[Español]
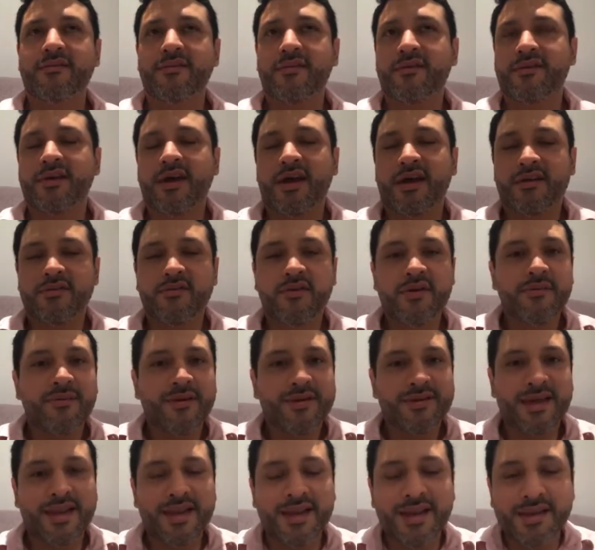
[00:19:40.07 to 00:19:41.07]
o sea, no iba a
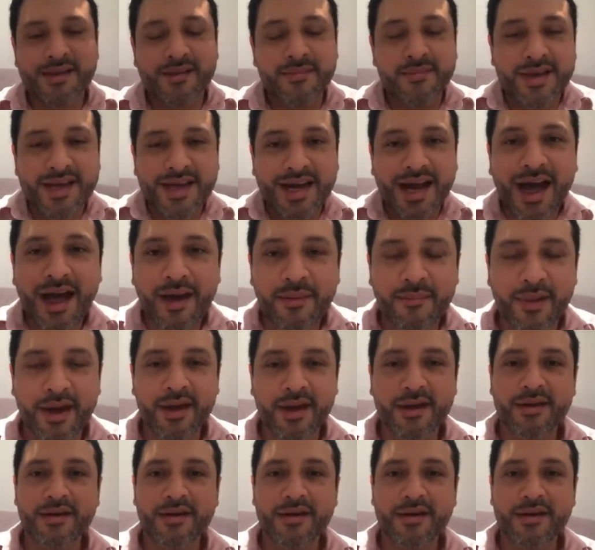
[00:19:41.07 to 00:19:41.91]
salir de mi cama